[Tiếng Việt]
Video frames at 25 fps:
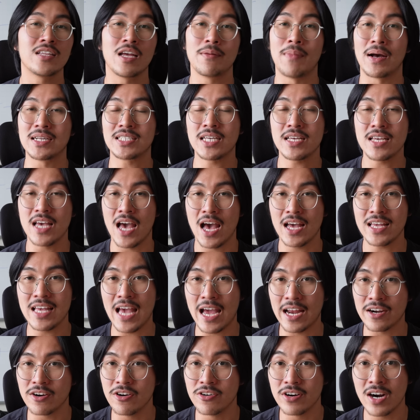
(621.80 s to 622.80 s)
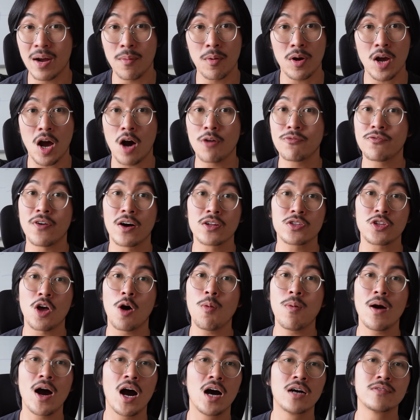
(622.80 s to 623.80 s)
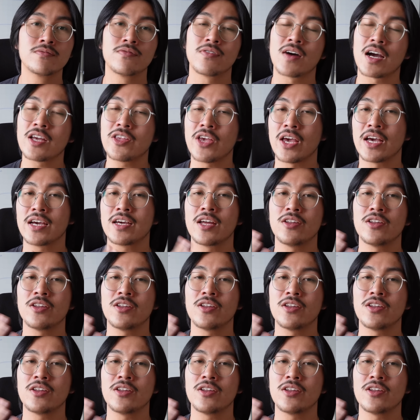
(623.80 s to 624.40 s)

thì bạn sẽ dễ dàng đưa ra một cái offer tốt hơn, và cái chuyện